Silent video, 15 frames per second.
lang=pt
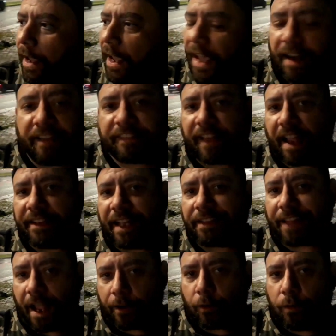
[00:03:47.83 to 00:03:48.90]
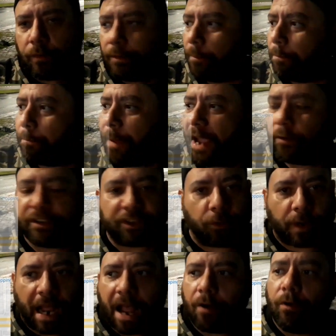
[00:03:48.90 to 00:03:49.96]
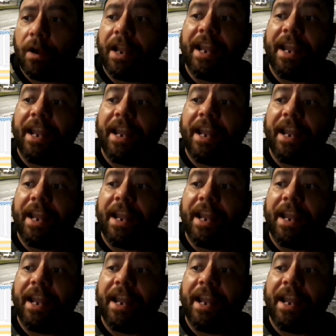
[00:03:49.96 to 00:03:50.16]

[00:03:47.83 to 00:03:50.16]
Ela sai da Taikon, pega o seu carro,